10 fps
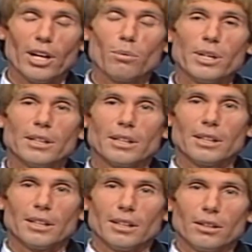Elwin,
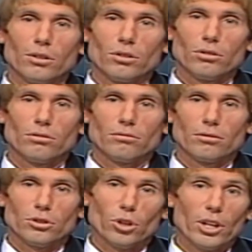
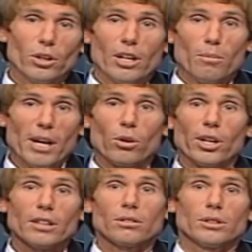yo creo que lo más
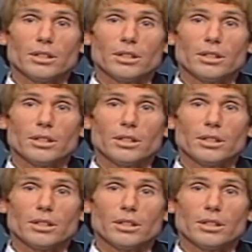correcto